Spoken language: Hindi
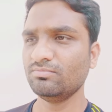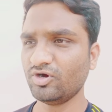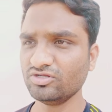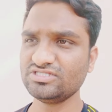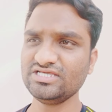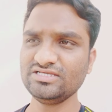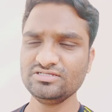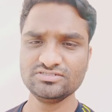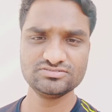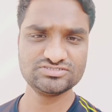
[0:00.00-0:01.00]
बहुत ही
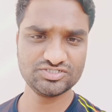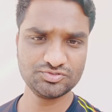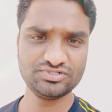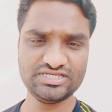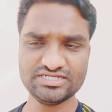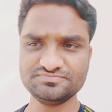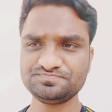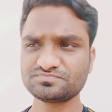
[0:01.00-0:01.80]
ज़रूरी है